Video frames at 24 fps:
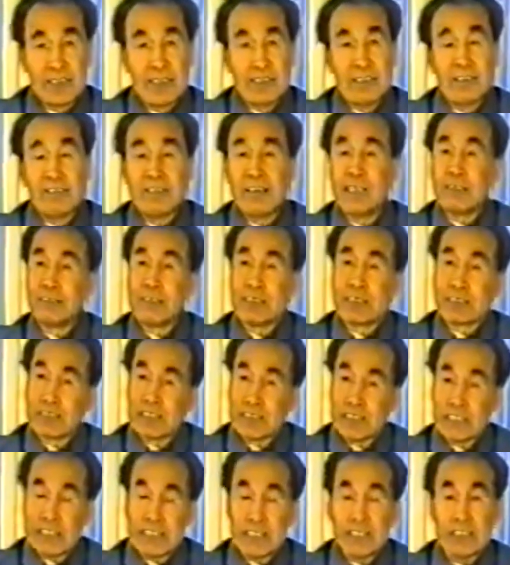再加上很好的，
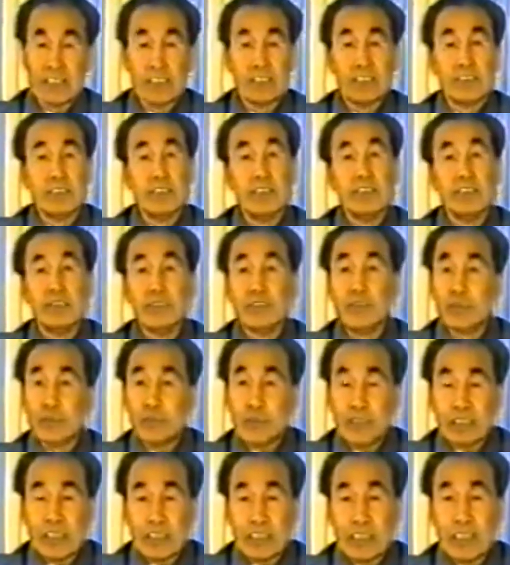往里面收
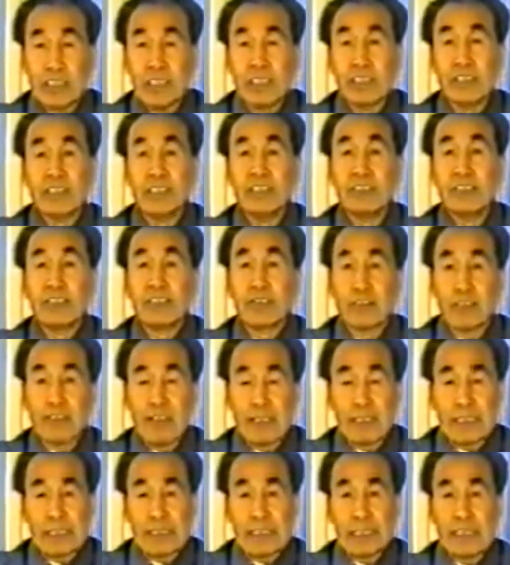气、
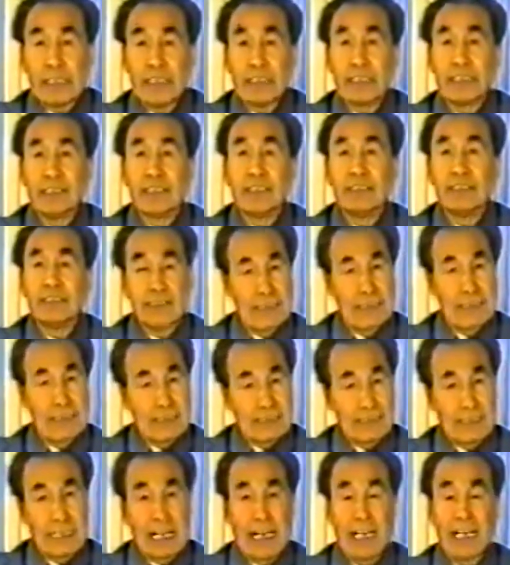聚气、
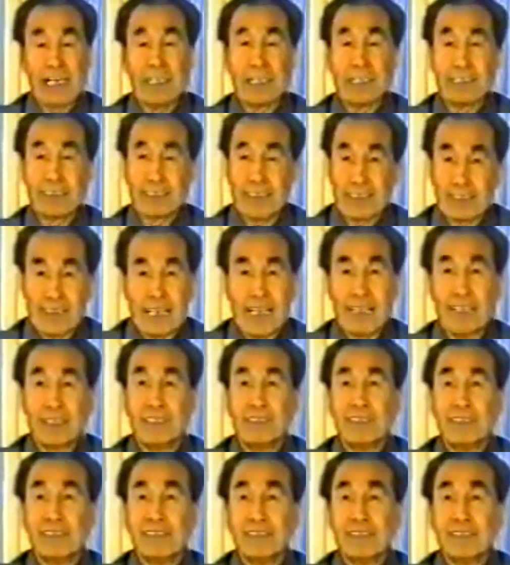灌气，
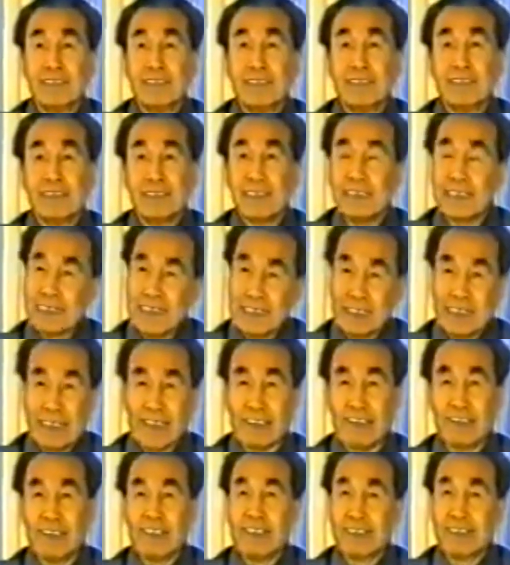正常正常。
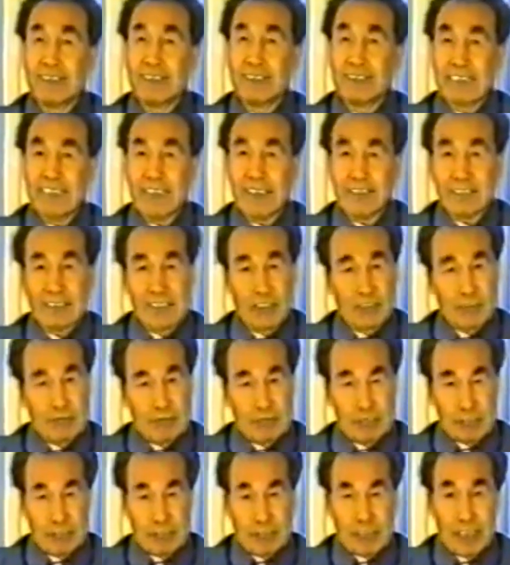一笑
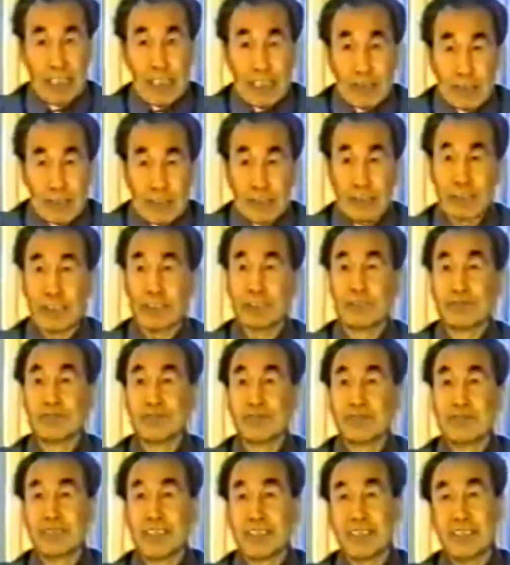就笑到
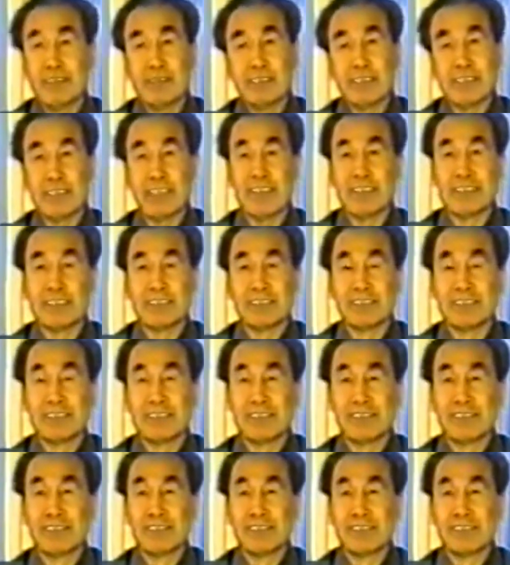骨髓里边去，
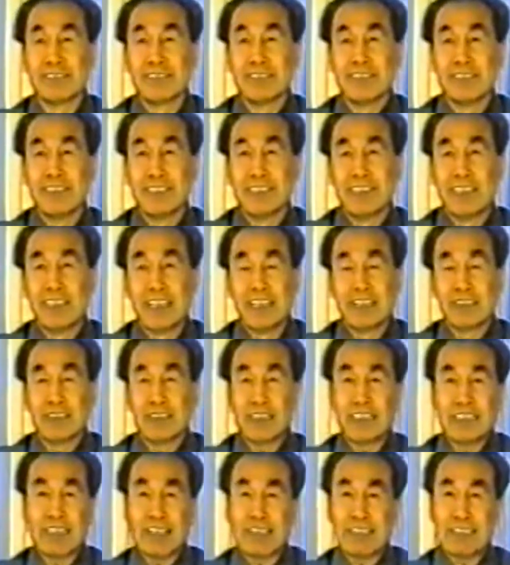要这么笑。
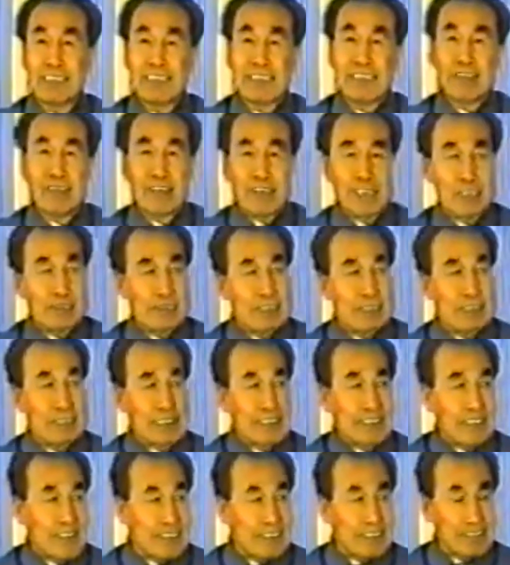有的人
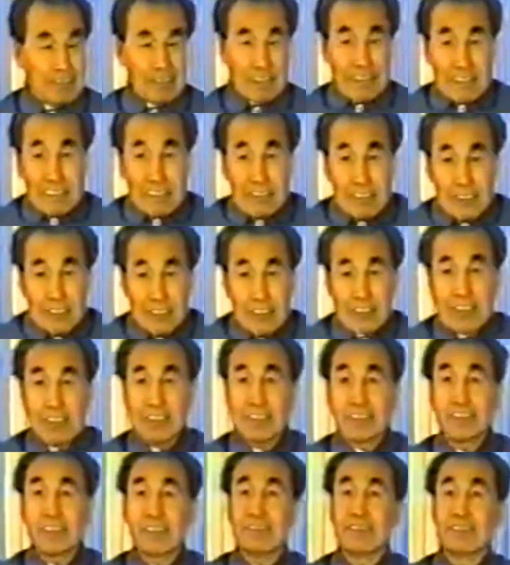笑到心窝里边去，你
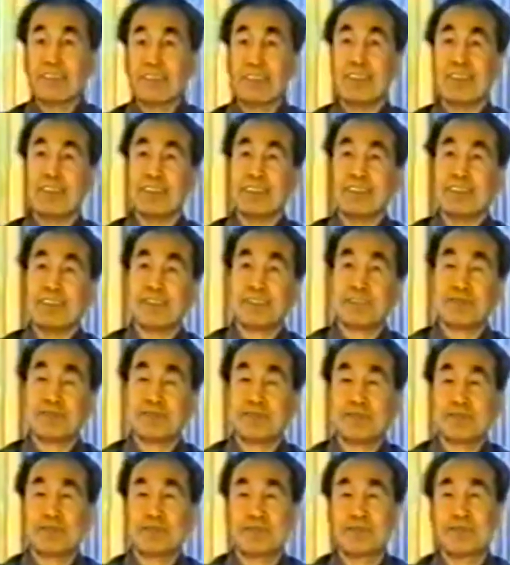笑到骨头里边去，
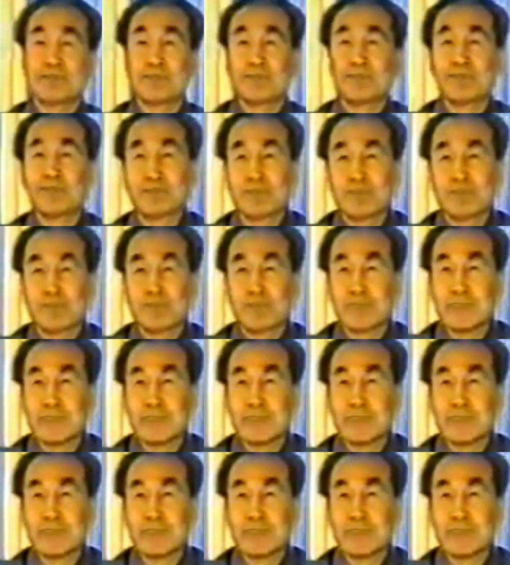笑到骨头里边去。